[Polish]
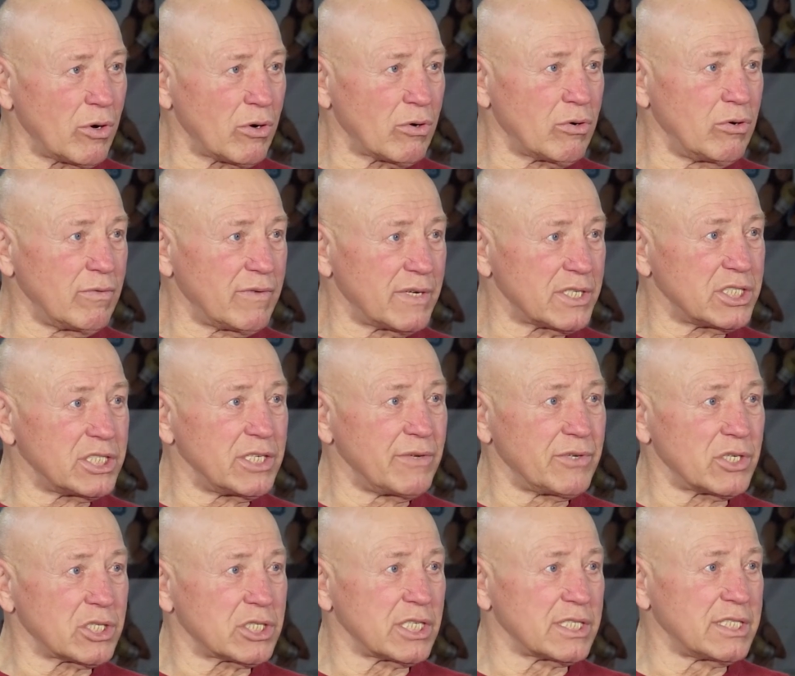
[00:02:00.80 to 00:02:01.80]
roku,
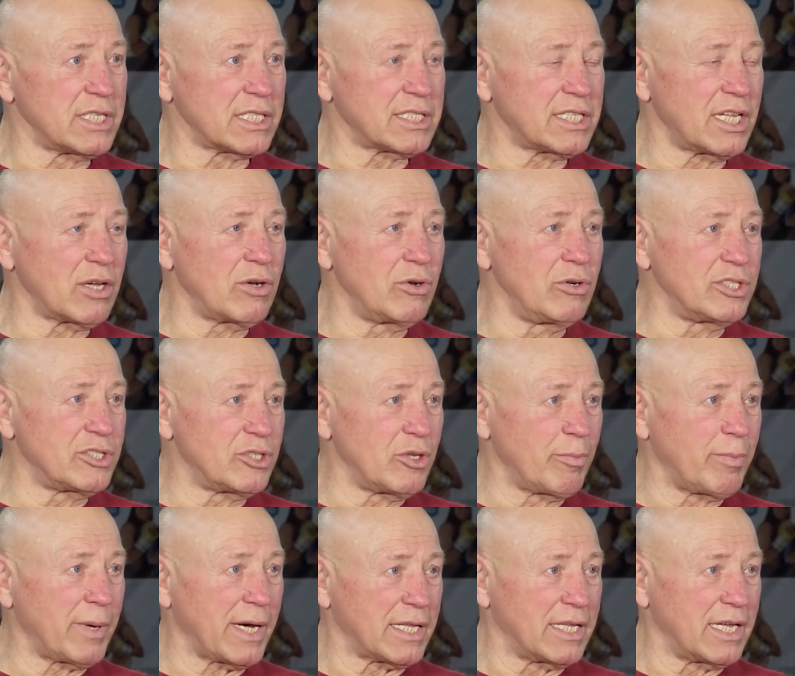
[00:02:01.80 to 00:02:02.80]
właściwie 16
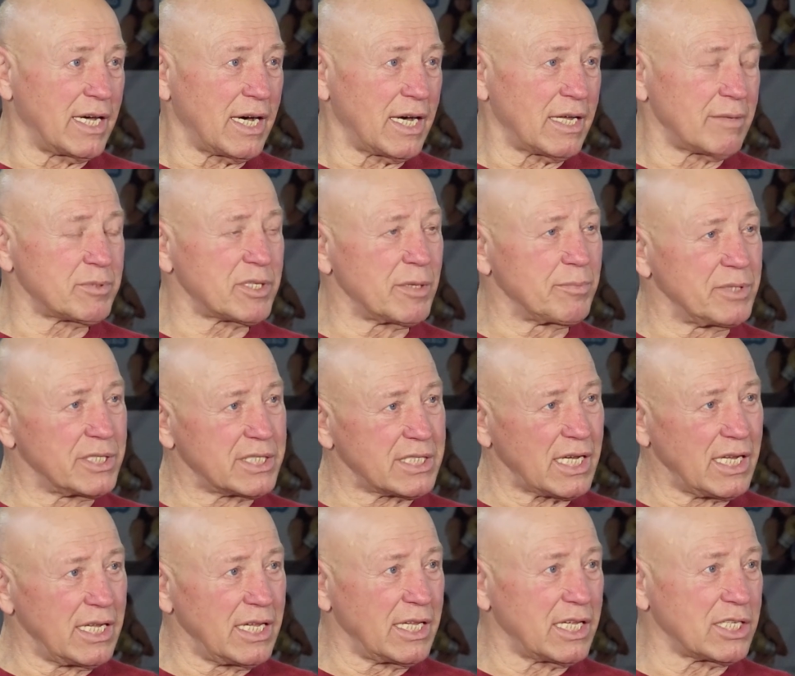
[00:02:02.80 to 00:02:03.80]
listopada, a
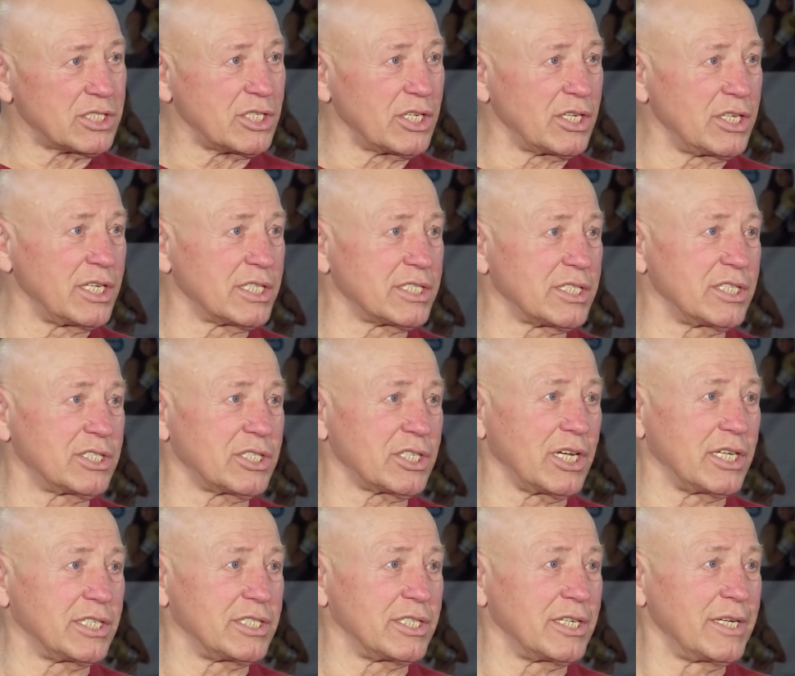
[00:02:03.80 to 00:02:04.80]
przepisali na
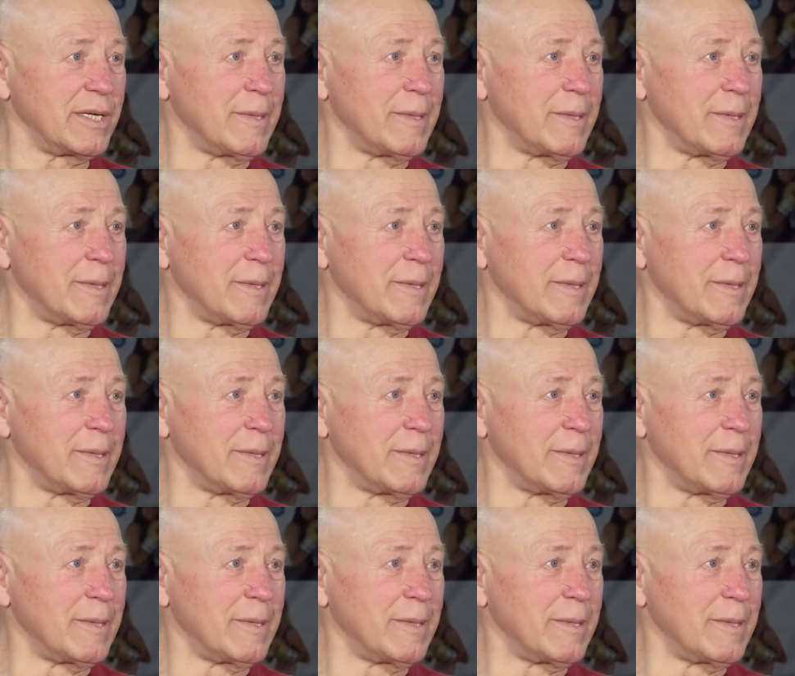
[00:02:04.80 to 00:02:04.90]
43.